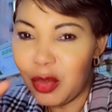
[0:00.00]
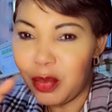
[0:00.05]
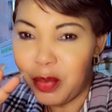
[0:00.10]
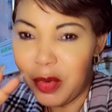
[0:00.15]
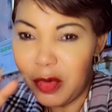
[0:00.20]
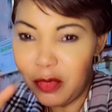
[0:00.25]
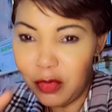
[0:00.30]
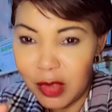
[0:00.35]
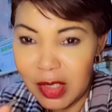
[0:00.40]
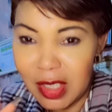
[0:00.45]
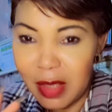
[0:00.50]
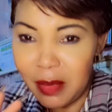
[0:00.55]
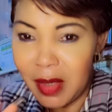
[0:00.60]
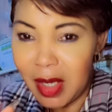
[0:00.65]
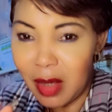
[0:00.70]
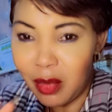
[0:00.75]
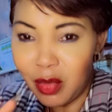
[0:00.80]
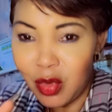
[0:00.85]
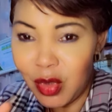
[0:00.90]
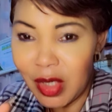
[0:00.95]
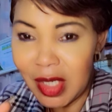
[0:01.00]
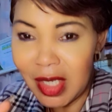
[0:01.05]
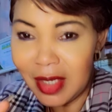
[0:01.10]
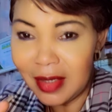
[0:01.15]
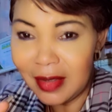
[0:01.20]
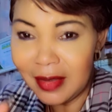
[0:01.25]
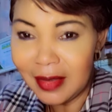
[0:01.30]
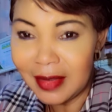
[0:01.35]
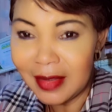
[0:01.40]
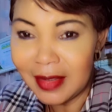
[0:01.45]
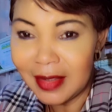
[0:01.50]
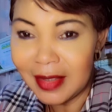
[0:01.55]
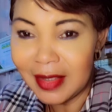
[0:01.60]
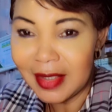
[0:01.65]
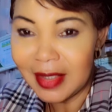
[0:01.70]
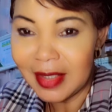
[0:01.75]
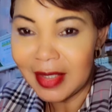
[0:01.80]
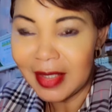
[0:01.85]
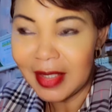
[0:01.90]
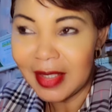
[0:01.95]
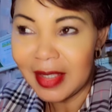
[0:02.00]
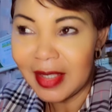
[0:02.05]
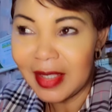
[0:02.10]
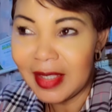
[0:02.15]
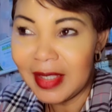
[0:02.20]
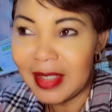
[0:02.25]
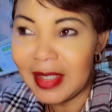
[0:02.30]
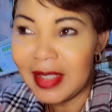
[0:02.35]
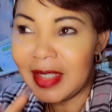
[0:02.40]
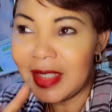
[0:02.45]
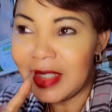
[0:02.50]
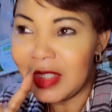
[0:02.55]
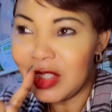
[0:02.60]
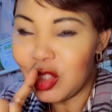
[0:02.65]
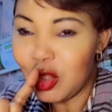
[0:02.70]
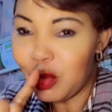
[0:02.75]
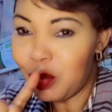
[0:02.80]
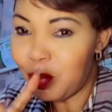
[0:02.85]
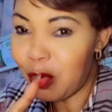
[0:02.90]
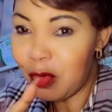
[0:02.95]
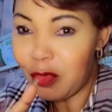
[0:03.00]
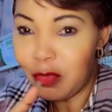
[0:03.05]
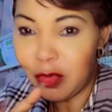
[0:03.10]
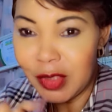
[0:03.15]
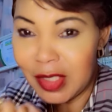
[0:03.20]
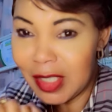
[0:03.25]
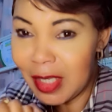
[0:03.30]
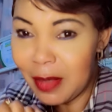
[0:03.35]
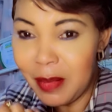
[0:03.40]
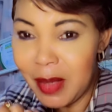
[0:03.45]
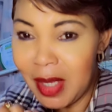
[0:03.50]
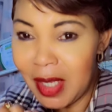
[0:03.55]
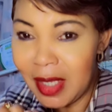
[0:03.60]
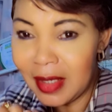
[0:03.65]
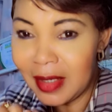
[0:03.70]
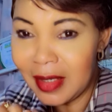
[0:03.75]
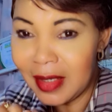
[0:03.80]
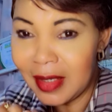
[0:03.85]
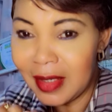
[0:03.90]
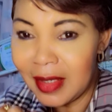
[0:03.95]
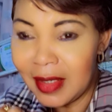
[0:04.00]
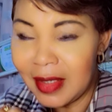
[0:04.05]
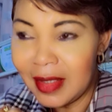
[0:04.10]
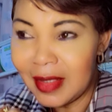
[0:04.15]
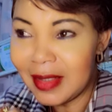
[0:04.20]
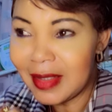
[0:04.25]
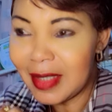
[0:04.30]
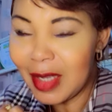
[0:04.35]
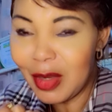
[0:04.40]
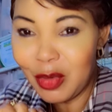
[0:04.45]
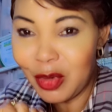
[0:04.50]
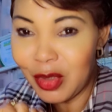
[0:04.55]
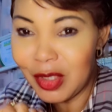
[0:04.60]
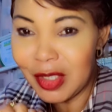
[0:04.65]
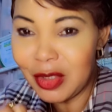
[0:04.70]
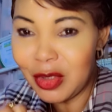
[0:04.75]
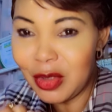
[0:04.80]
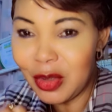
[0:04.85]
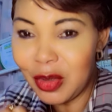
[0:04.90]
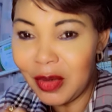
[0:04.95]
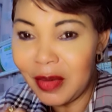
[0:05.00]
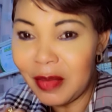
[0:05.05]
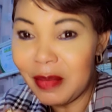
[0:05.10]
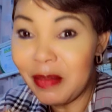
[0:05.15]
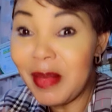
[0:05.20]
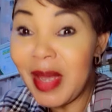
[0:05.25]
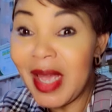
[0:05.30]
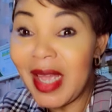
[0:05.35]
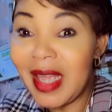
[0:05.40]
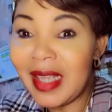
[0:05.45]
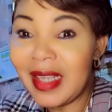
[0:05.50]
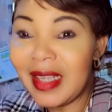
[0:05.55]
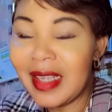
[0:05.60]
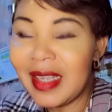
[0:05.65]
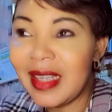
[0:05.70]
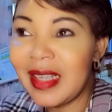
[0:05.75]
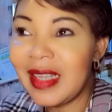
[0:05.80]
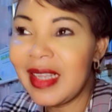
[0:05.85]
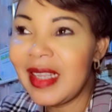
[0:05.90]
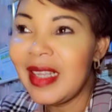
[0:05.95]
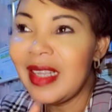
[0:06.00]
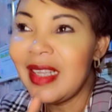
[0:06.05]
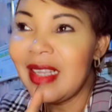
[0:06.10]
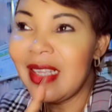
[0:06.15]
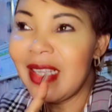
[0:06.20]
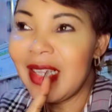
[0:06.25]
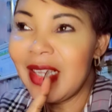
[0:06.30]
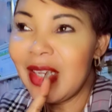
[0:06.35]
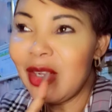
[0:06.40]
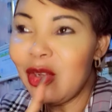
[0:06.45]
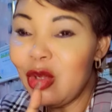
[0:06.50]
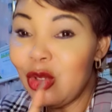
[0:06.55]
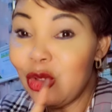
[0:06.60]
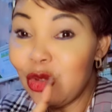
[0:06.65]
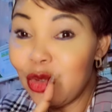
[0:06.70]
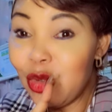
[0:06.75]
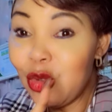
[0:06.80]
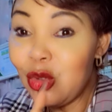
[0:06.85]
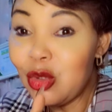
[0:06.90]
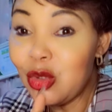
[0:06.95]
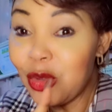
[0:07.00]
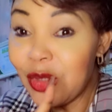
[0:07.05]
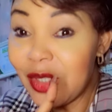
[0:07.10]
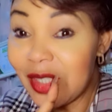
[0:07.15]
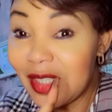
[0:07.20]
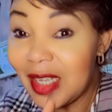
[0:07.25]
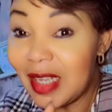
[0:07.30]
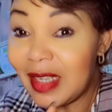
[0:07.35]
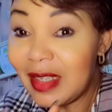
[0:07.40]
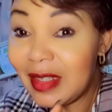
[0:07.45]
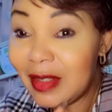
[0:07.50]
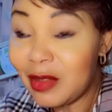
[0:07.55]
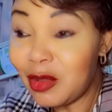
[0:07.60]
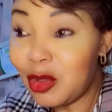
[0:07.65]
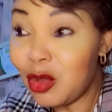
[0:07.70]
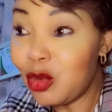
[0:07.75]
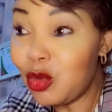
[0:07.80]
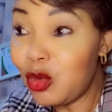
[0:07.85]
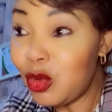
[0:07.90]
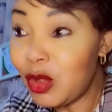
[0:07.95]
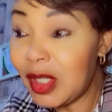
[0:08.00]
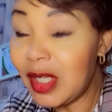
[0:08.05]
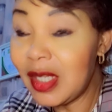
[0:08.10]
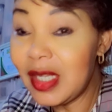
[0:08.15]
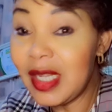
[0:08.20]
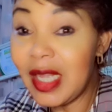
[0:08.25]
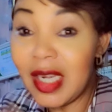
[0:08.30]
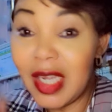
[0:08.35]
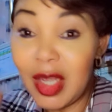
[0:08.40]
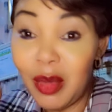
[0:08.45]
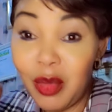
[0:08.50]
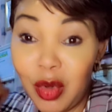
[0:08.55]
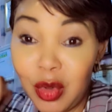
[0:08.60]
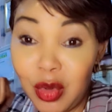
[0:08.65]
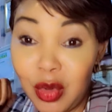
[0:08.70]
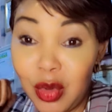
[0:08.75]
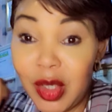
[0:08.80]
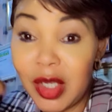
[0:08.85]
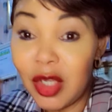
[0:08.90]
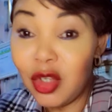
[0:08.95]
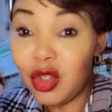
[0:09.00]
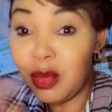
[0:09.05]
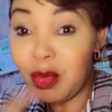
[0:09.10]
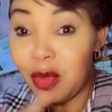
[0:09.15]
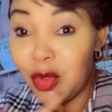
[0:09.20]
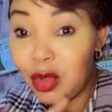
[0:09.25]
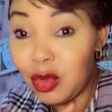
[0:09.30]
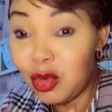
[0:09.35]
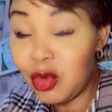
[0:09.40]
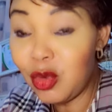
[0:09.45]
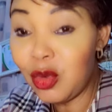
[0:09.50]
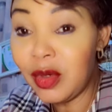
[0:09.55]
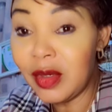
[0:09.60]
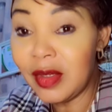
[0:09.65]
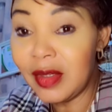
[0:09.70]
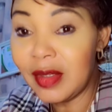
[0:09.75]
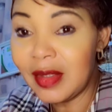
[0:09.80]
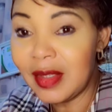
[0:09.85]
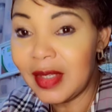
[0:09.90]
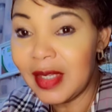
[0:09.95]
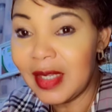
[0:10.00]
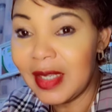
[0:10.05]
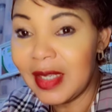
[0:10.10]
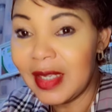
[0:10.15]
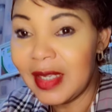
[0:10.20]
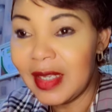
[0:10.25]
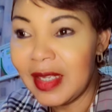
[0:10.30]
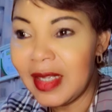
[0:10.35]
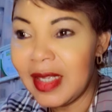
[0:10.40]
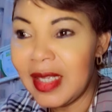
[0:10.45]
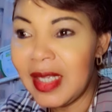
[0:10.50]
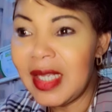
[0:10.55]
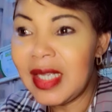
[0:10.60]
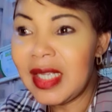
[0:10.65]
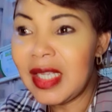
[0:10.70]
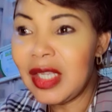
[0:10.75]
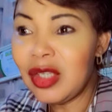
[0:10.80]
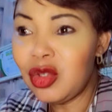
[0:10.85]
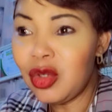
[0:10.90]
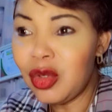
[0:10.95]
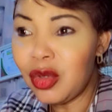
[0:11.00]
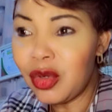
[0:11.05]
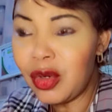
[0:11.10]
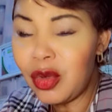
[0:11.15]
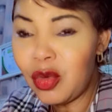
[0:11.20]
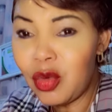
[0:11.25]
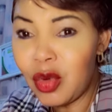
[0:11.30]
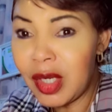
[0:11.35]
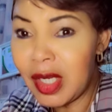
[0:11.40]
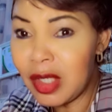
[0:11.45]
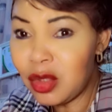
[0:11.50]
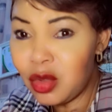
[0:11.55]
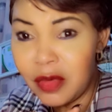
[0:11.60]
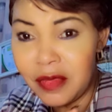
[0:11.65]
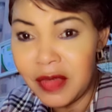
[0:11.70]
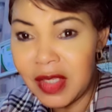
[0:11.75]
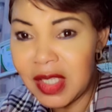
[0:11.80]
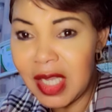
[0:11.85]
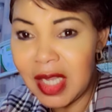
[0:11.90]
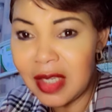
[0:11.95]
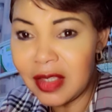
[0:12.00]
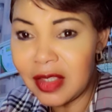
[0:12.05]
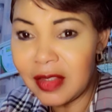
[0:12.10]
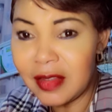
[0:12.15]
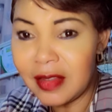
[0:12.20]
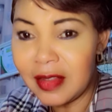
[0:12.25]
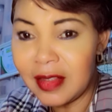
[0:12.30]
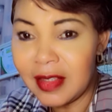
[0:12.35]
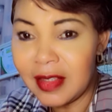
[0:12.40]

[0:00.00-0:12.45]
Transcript: peux vous aimer à mourir. Je peux vous aimer sans condition. Mais le jour où je sens ce côté derrière mon dos que je me retourne et que je reconnais ce visage,